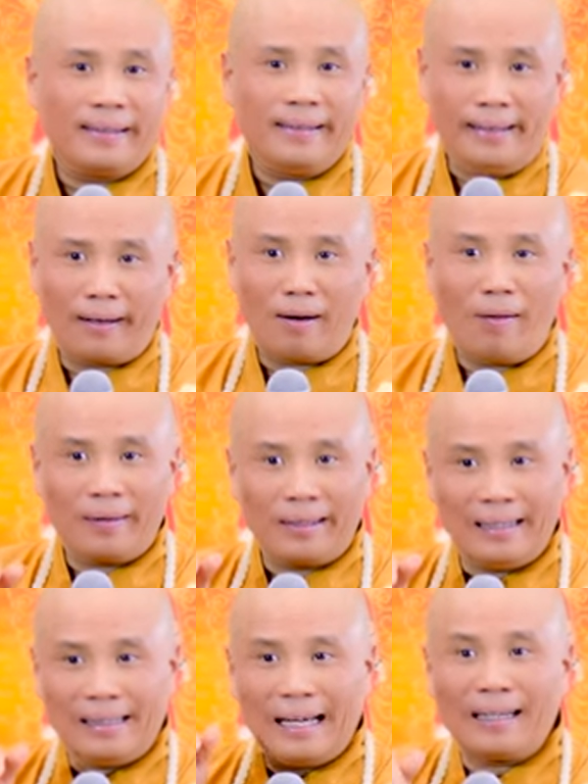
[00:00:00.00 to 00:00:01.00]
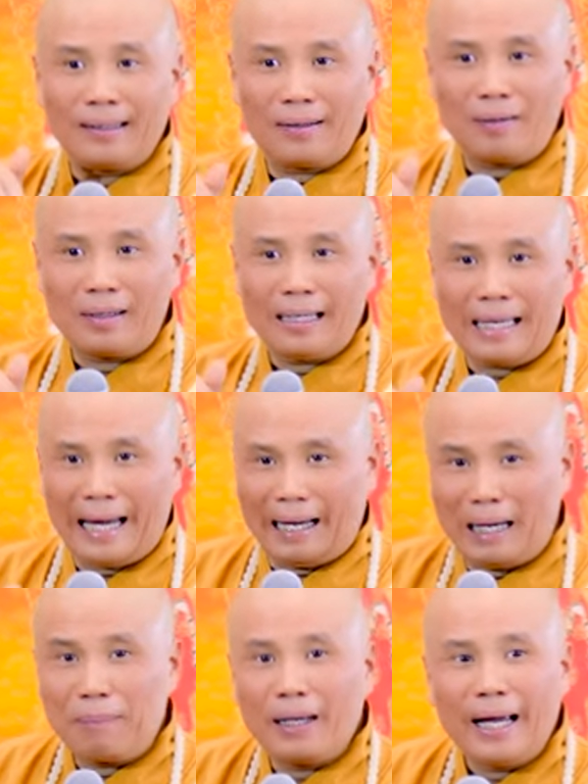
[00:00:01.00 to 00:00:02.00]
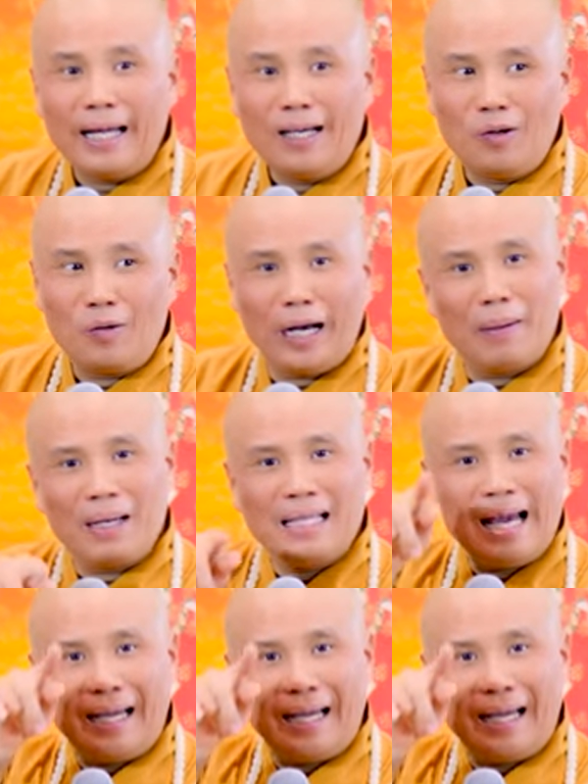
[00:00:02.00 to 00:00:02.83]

Bây giờ coi cái cách của Giác Nhàn đắp cái y luôn để mấy